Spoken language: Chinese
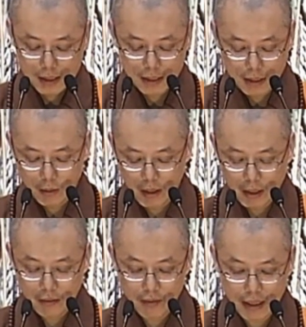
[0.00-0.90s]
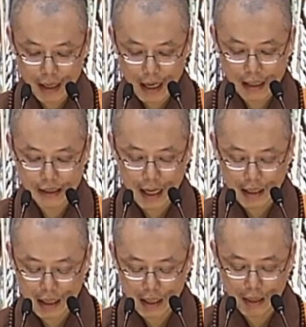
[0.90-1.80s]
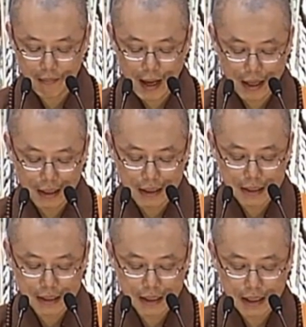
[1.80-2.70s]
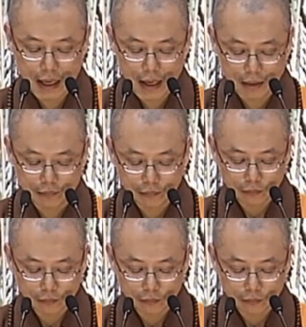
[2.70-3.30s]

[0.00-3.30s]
请各位翻开讲义一百零七页，